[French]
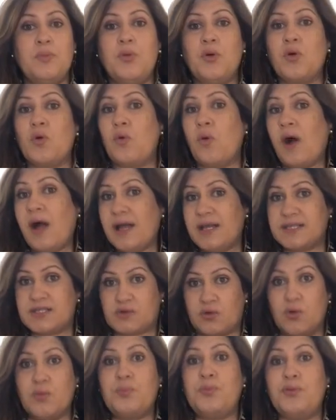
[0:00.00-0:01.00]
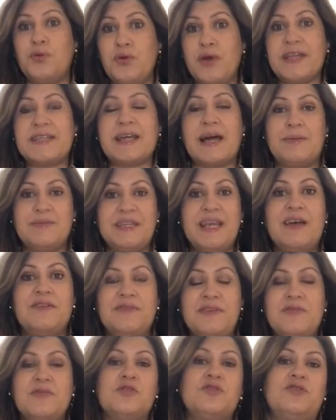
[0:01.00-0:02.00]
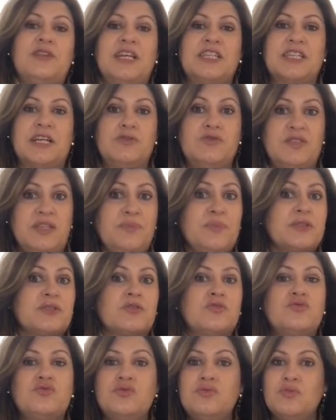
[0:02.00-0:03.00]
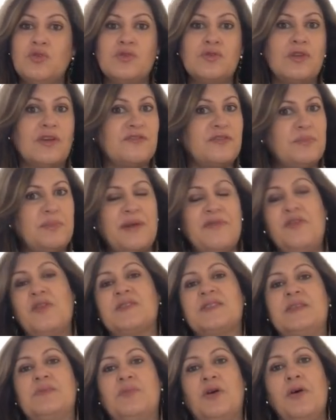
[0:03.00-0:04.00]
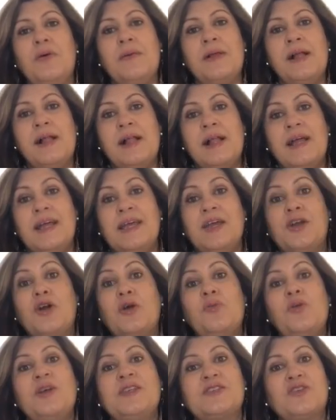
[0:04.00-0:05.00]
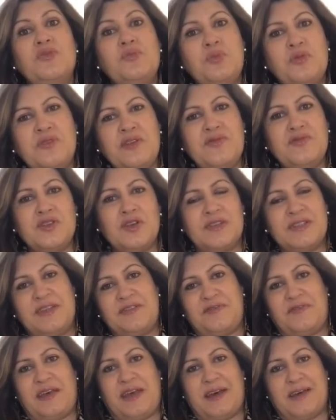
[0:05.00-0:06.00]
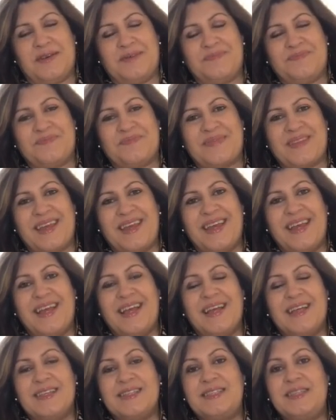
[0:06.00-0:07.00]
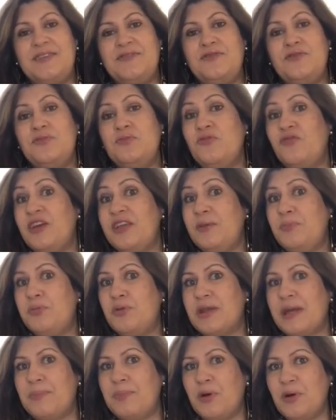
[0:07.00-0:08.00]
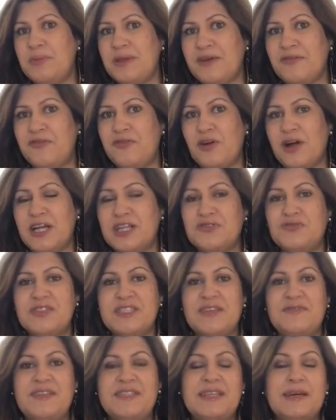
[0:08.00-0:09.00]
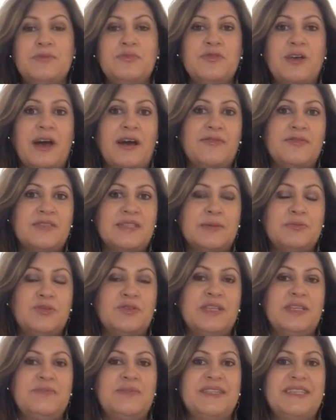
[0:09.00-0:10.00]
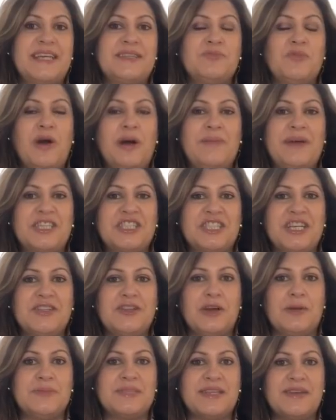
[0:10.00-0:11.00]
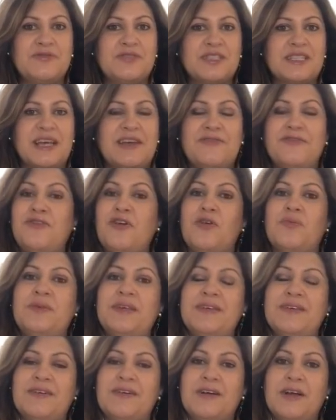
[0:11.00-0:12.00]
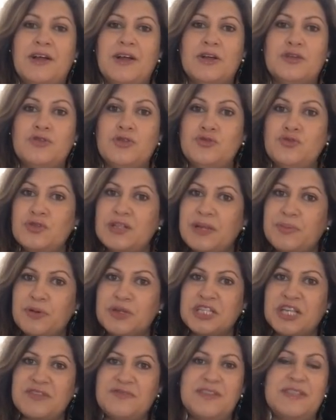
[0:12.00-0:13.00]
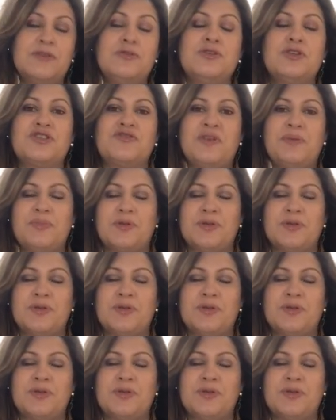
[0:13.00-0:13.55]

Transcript: pourquoi est-ce qu'on peut être amené à vivre de la jalousie, parce que tout le monde n'en vit pas forcément, et comment est-ce que vous pouvez vous en défaire. Si vous me voyez pour la première fois, je vous invite à vous, à vous abonner immédiatement à ma chaîne, comme ça vous serez informé euh, de toutes les prochaines vidéos que je